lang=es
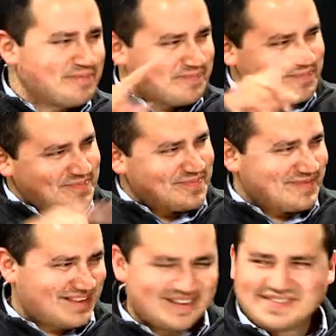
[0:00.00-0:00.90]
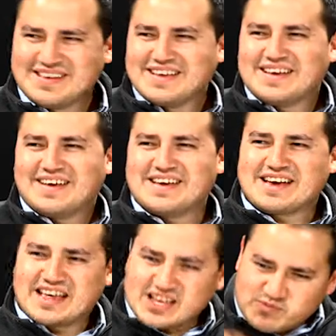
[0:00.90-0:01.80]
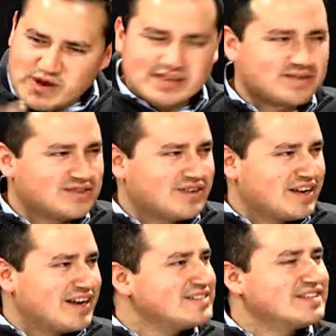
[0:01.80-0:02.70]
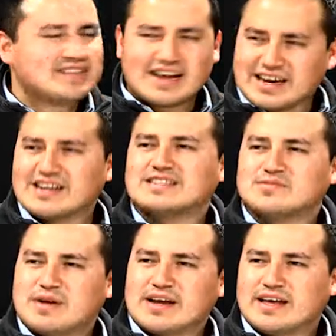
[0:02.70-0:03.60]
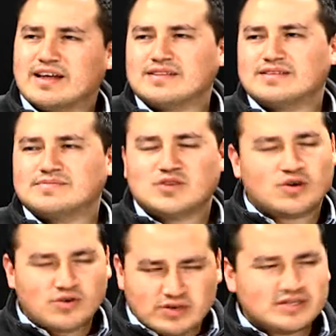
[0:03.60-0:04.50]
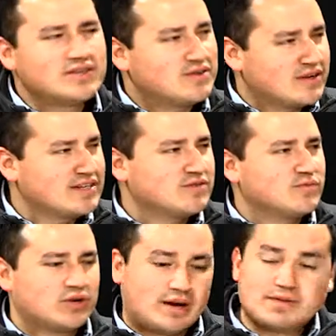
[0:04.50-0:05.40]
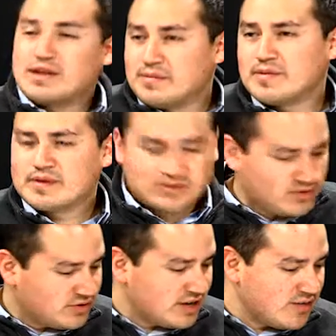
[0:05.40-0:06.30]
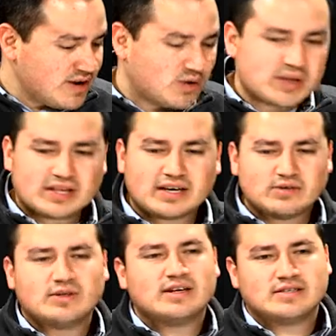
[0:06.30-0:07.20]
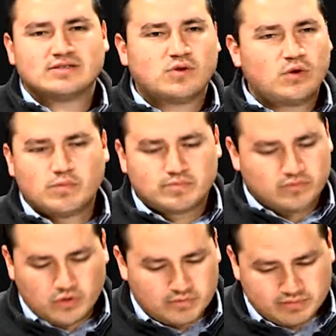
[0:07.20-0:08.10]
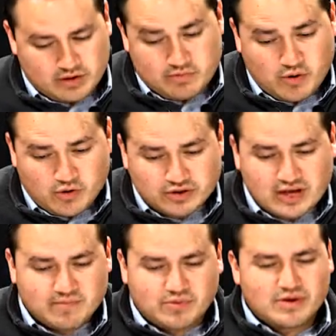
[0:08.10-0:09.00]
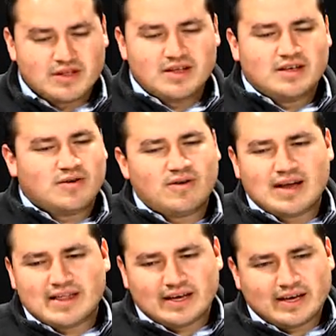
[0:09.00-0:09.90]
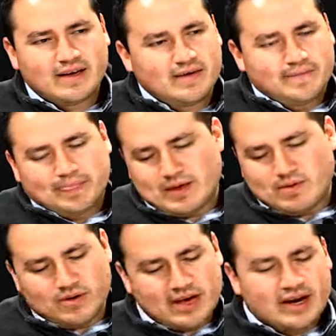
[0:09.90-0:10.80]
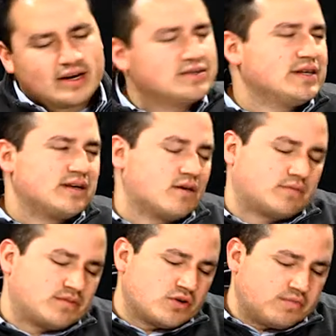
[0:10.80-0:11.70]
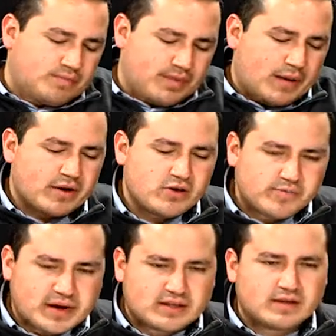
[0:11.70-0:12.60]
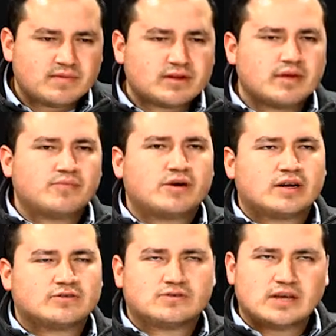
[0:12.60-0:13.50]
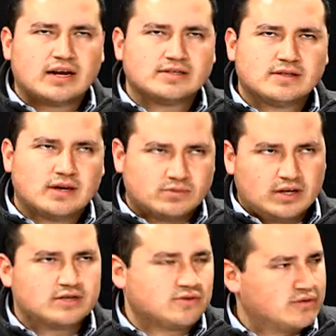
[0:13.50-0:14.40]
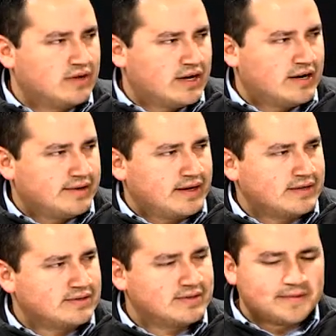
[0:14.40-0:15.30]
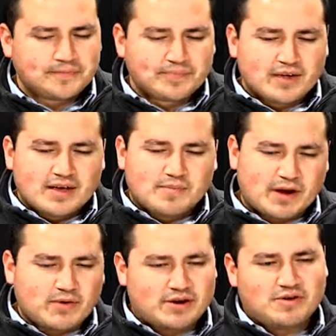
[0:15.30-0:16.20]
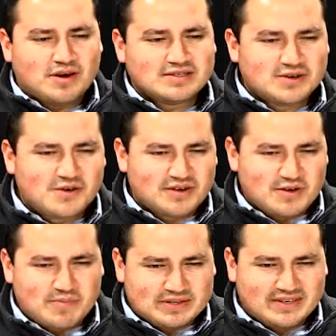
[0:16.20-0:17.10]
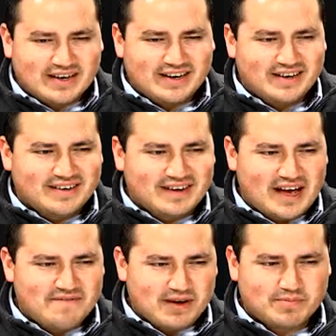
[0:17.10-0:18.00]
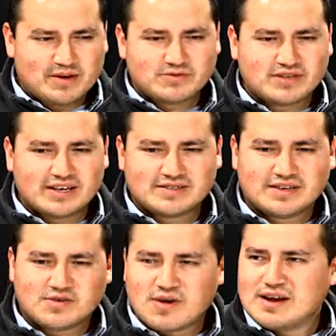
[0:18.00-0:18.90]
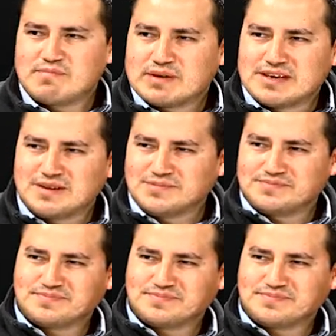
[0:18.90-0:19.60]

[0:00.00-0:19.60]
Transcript: Ah. Cierto. ¿Eh? Y que después cuando regresas ya regresas para quedarte. Yo coincido con eso, porque a mí también me pasó. Yo tenía una cuenta que utilicé solo muy, poco tiempo, la dejé y luego ya regresé. Y yo, la mayor parte de mi tiempo en redes sociales la utilizo en, en esto. Pero bueno, yo les digo, yo empecé en Hi-Fi, pero ustedes en cuál empezaron?